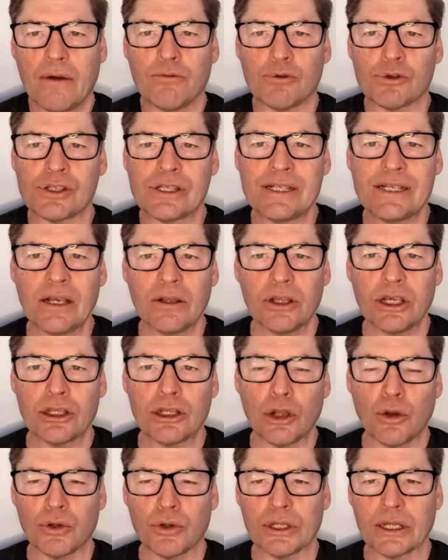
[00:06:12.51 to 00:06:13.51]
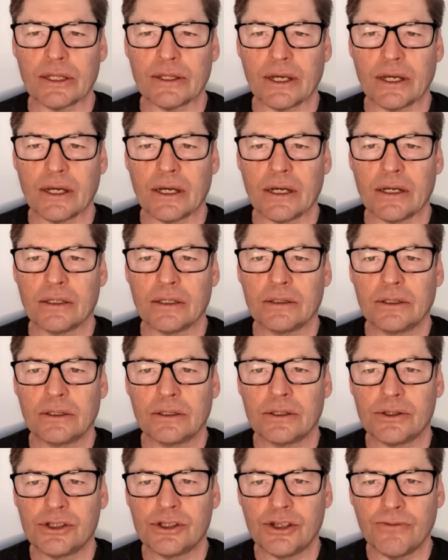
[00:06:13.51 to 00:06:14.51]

Вот сделает ли он это э,